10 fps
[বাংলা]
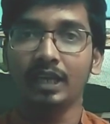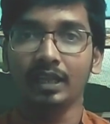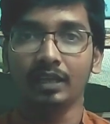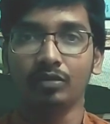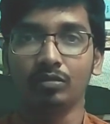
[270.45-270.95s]
থেকে
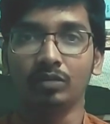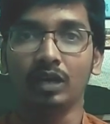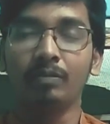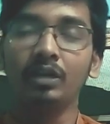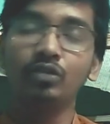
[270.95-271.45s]
আদায় করবে
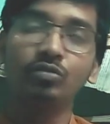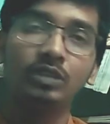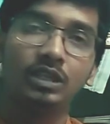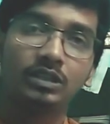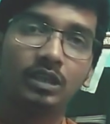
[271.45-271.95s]
আপনারা
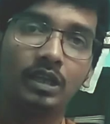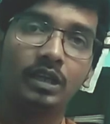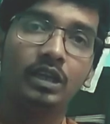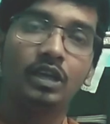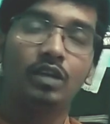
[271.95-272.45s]
জমিদার ছিলেন